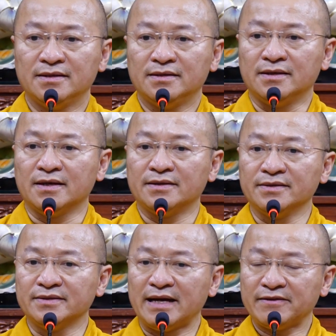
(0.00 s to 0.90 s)
Thì khi
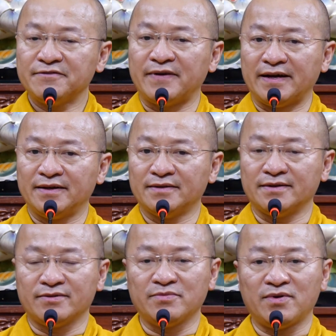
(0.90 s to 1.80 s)
tương tác như vậy đó, thì
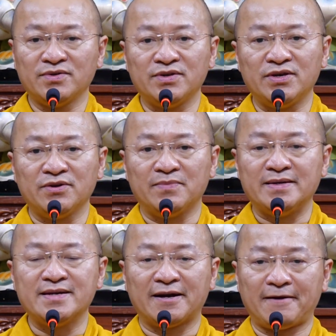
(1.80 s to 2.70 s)
cũng có nhiều bệnh
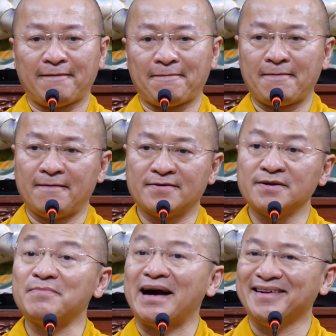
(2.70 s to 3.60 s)
nhân á, họ
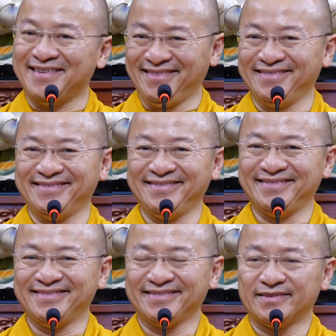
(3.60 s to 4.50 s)
rất bản lĩnh,
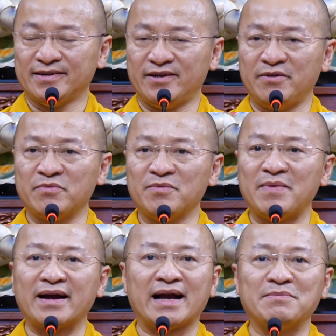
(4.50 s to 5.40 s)
không có
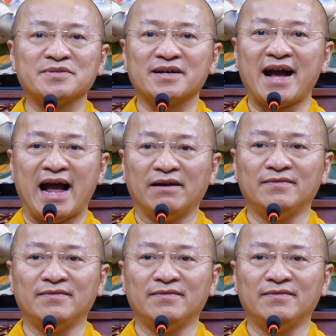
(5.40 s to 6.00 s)
mặc cảm sợ hãi